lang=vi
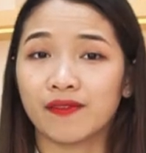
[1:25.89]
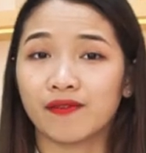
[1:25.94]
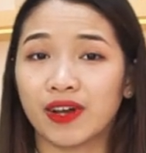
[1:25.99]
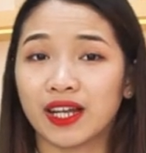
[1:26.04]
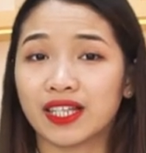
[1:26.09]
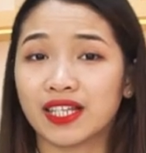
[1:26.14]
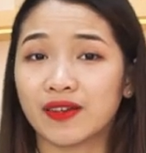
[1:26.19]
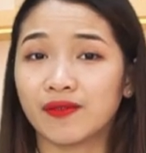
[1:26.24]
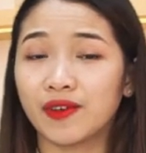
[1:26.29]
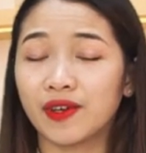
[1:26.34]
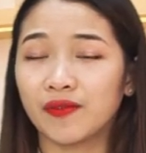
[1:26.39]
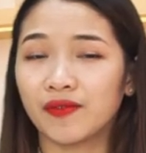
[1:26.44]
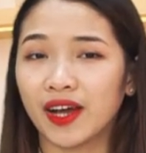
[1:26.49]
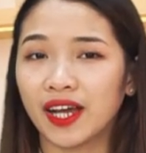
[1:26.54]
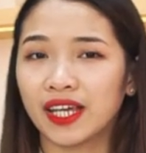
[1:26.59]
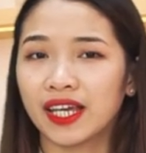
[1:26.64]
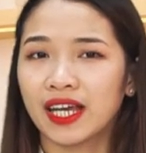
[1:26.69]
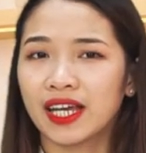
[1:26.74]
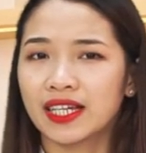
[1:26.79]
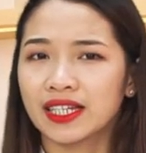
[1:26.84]
Và chính vì
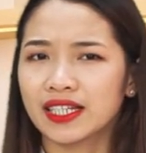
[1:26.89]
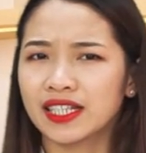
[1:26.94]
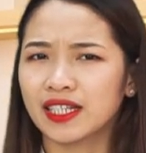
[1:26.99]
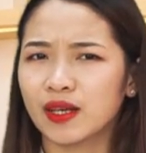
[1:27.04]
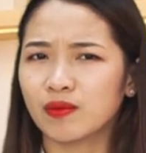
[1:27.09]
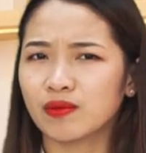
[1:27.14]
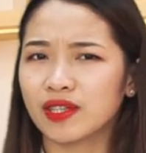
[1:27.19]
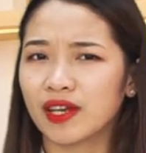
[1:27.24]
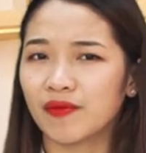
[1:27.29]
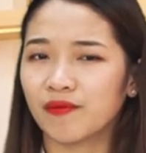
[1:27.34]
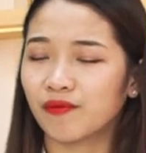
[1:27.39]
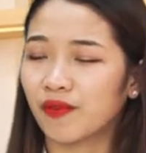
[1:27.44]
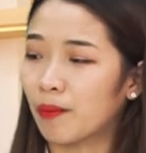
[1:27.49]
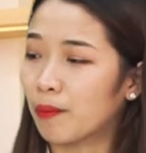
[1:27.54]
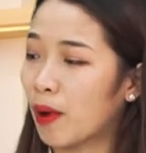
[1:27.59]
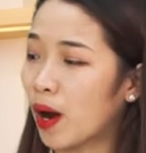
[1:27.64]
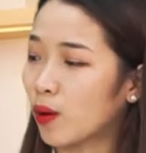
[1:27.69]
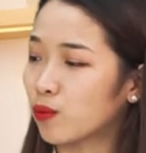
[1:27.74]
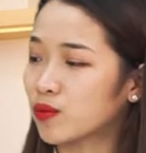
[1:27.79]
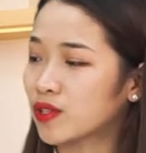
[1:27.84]
vậy, dòng sản
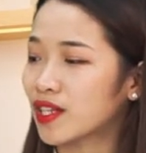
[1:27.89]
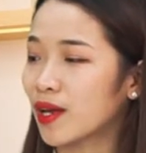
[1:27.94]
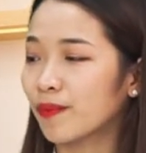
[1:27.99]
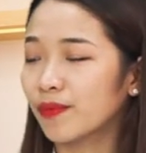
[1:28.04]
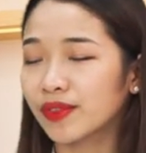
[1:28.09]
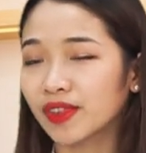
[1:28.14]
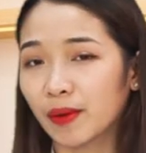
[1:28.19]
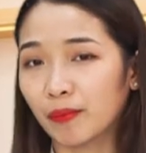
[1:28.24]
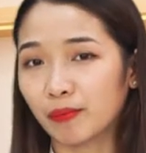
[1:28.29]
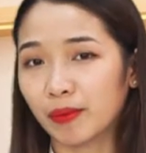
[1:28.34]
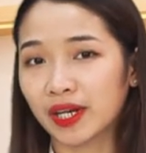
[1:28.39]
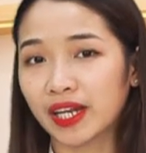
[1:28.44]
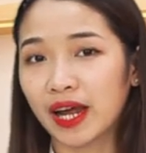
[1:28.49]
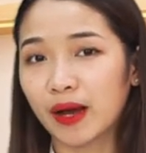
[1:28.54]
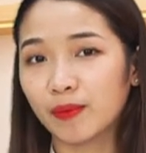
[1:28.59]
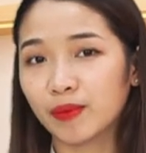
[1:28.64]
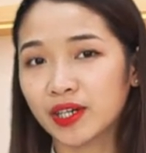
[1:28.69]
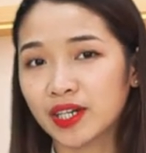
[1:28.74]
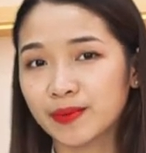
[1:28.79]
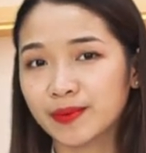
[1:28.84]
phẩm hồng sâm tẩm mật
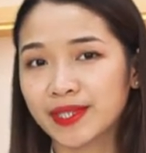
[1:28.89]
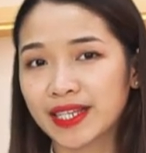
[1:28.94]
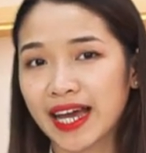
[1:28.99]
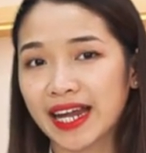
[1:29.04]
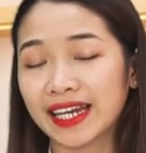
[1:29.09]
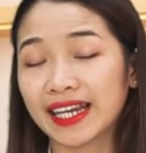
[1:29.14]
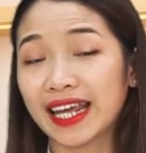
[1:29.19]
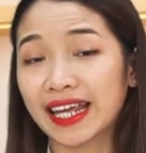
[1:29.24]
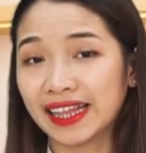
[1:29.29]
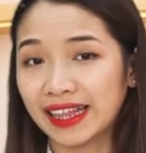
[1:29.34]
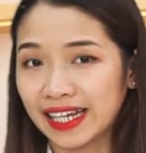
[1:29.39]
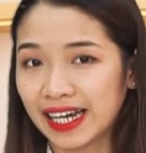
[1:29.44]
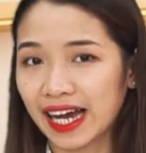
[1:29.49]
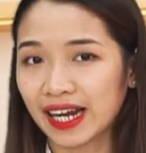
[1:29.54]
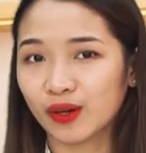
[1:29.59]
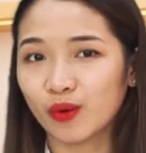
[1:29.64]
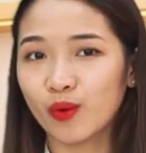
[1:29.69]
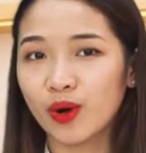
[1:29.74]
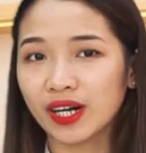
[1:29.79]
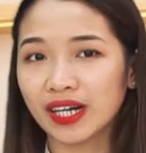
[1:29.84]
ong Geumsan đến từ
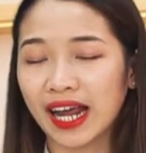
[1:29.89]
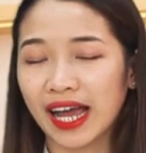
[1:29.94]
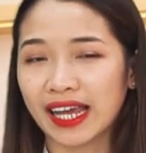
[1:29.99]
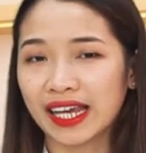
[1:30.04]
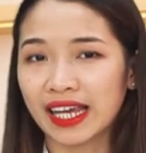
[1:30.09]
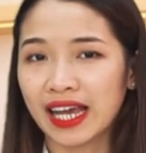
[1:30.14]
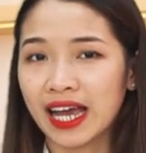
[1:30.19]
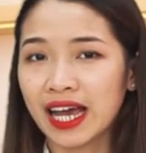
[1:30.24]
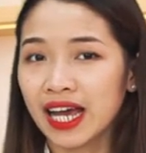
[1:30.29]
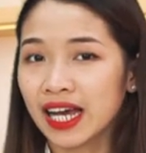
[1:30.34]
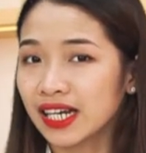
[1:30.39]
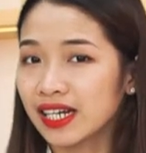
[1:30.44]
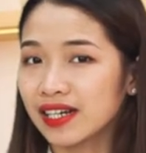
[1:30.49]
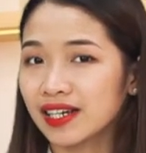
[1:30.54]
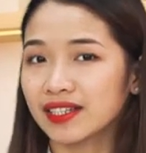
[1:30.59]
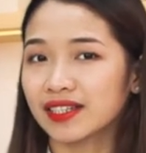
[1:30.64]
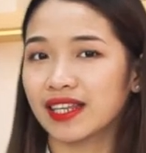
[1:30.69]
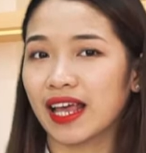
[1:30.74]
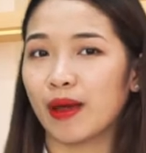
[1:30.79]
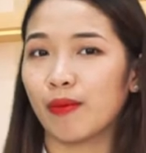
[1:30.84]
Hàn Quốc này
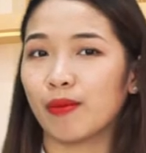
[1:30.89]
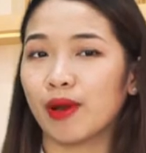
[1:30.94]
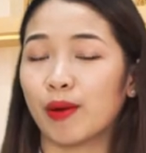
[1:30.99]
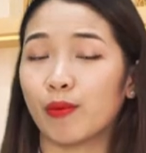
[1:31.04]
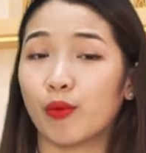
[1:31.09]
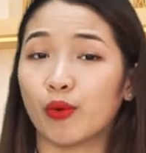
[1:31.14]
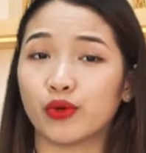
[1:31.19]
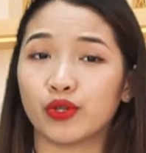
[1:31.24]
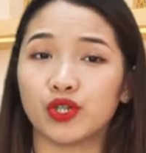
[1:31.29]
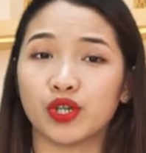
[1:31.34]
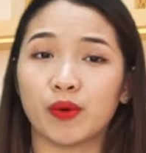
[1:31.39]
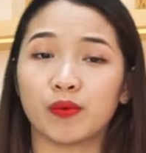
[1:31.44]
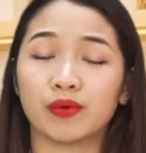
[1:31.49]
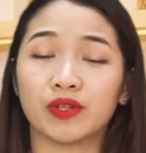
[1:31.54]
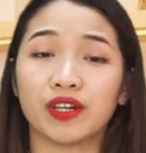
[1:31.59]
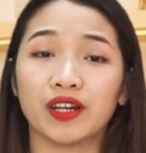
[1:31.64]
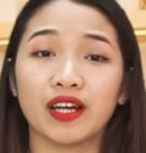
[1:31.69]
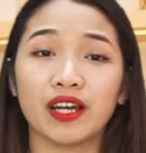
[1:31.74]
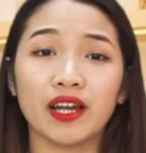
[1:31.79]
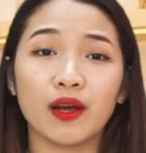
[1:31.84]
được xem là một trong
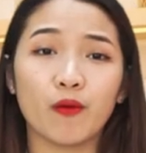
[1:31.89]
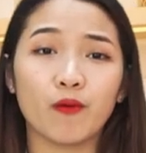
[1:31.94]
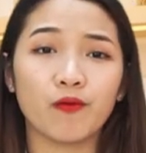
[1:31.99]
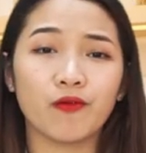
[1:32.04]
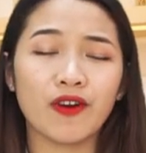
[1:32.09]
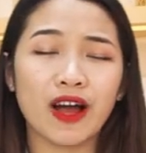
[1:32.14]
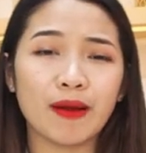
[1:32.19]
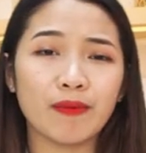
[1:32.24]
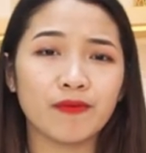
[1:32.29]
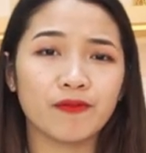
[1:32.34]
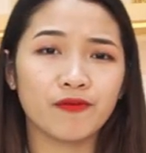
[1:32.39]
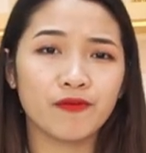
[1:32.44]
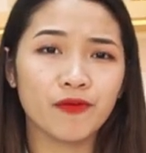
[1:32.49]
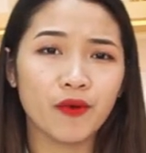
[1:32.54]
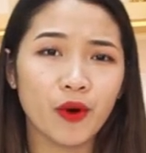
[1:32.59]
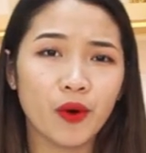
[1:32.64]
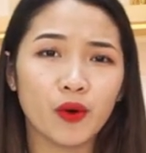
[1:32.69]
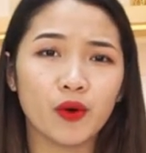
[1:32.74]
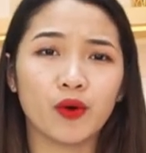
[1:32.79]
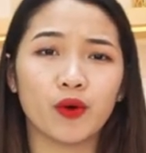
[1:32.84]
những liệu pháp
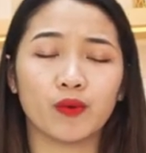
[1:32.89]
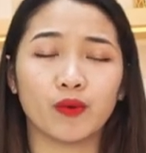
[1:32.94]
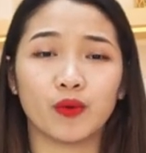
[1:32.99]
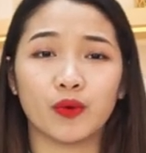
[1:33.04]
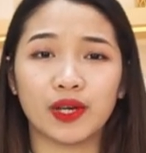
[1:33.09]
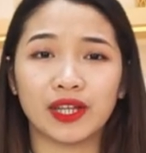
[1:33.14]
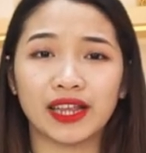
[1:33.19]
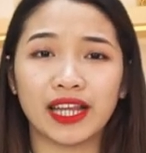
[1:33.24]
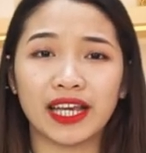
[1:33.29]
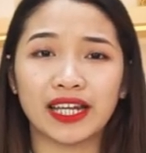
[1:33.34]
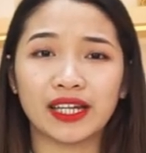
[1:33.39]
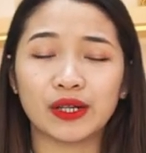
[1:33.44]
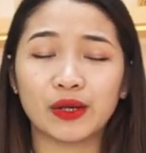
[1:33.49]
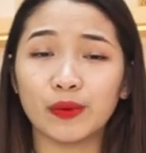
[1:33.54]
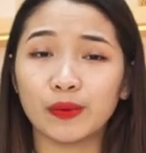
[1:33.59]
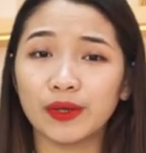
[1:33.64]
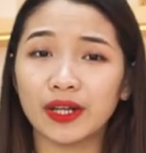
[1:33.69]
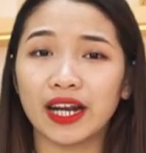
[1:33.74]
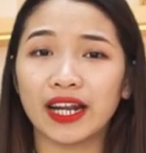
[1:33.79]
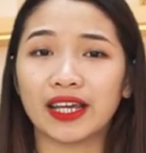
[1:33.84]
vô cùng uy tín
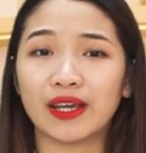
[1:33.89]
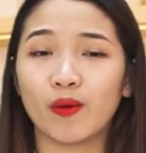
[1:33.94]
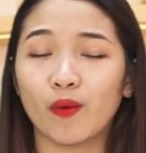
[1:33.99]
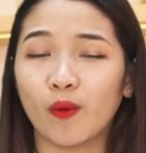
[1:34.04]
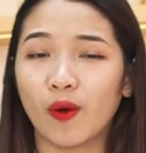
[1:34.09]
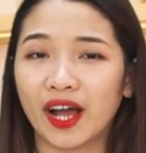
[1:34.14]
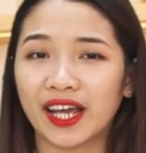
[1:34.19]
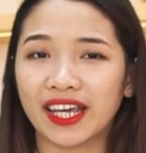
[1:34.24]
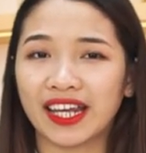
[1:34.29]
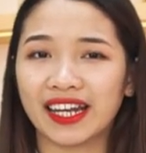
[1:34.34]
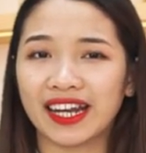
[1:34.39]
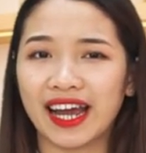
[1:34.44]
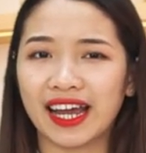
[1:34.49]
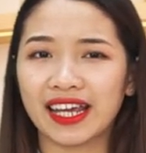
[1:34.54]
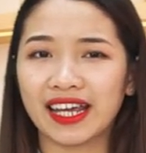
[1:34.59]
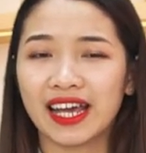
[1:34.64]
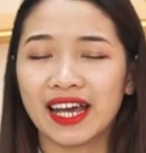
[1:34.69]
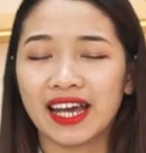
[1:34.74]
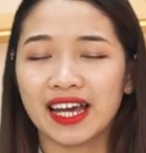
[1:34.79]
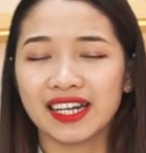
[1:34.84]
cũng như là hiệu quả hiện
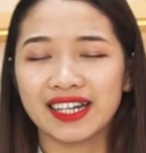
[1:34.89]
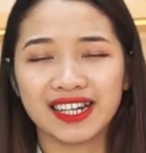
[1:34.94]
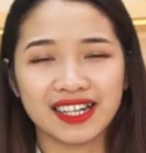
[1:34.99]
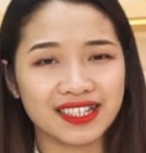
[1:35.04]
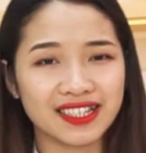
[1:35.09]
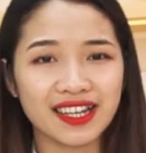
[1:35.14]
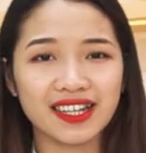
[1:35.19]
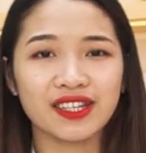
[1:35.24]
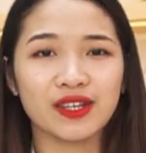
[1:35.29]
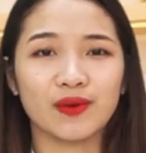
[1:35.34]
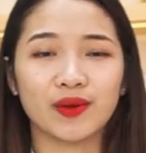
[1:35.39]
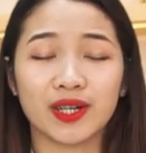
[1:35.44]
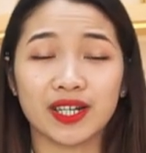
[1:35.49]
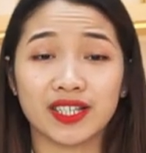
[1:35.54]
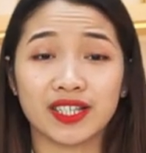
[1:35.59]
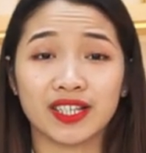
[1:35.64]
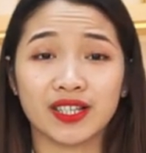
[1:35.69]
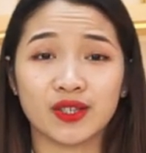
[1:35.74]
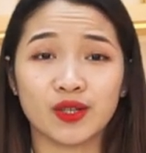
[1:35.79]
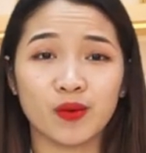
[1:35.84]
nay được rất nhiều người
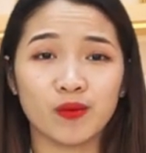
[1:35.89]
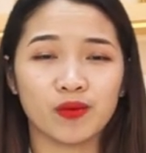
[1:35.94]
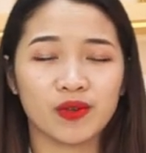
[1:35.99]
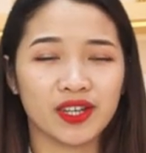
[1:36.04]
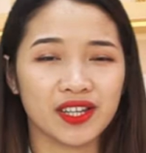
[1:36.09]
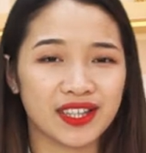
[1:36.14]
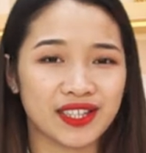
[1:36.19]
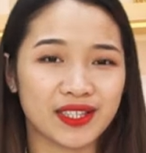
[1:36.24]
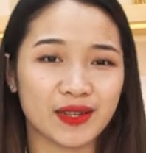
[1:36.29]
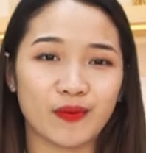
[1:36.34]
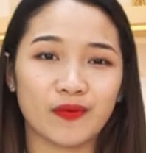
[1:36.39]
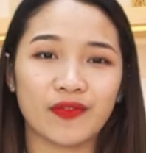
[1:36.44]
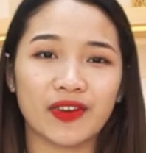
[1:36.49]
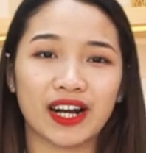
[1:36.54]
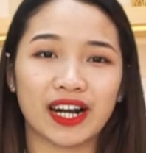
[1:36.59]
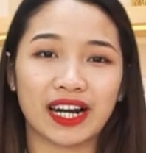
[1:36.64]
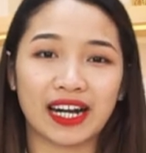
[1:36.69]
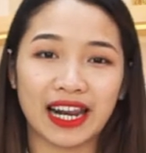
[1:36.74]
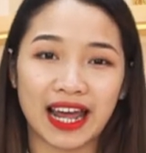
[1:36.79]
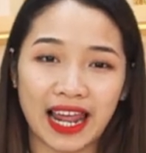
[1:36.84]
sử dụng trong
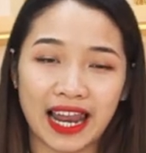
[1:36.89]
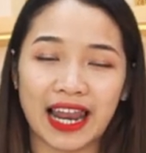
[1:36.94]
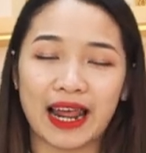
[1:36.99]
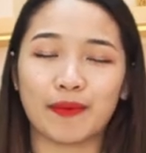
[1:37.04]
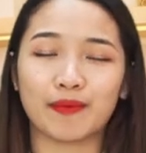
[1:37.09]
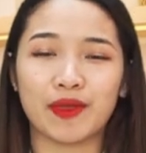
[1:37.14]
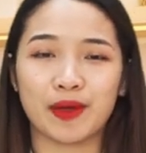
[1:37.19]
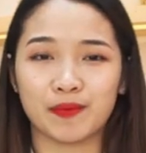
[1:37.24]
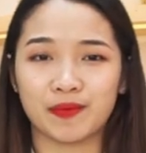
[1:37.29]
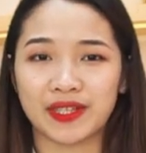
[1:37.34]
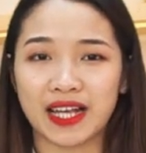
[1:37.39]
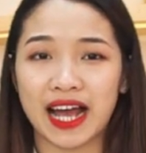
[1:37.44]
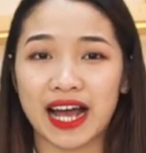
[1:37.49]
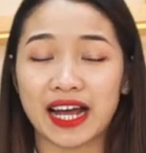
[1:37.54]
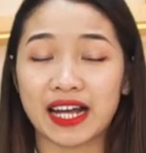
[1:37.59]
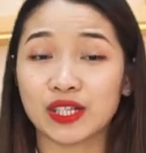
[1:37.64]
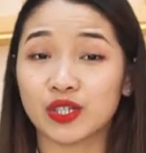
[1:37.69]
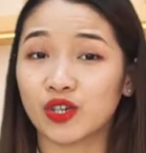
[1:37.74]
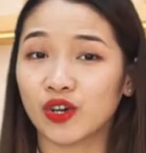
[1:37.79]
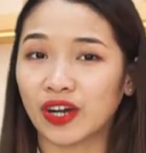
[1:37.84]
việc là làm đẹp
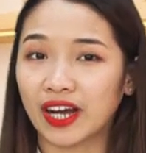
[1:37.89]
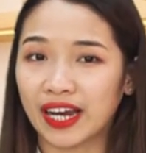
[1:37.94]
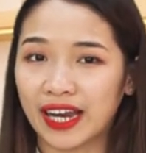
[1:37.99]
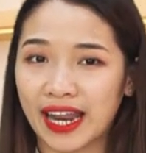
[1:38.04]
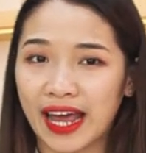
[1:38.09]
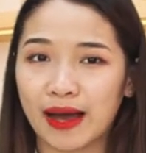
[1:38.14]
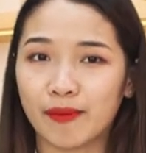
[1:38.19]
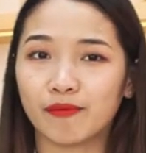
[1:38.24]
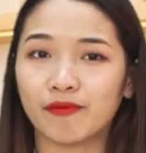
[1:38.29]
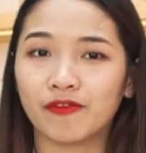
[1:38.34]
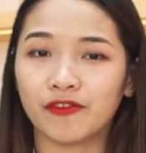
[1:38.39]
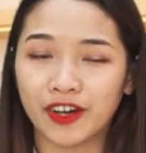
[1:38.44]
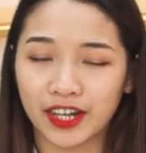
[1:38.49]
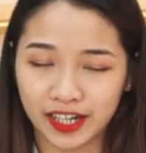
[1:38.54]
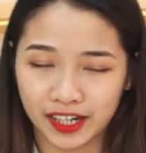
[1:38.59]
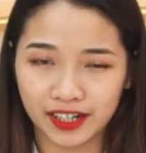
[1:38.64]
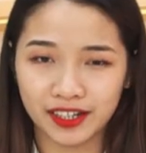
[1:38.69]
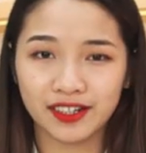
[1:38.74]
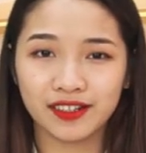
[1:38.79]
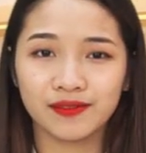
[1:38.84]
da cho cả nam và
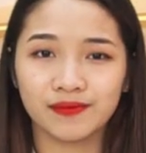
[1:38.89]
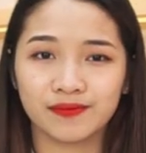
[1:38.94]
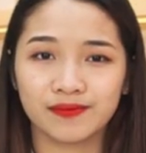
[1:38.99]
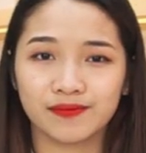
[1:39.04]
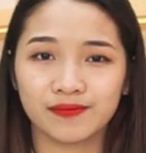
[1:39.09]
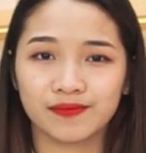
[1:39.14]
nữ.